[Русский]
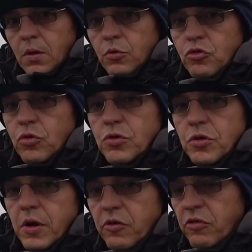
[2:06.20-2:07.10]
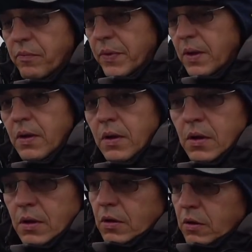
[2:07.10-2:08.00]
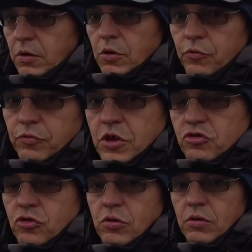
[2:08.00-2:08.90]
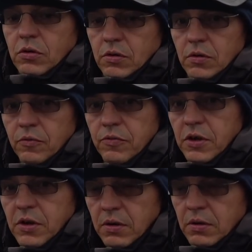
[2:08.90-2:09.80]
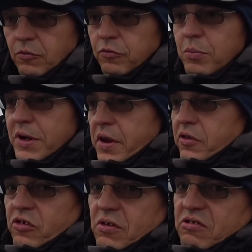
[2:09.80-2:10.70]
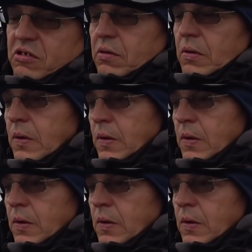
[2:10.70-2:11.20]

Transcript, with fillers: Вот что интересно, в наш век воблеризации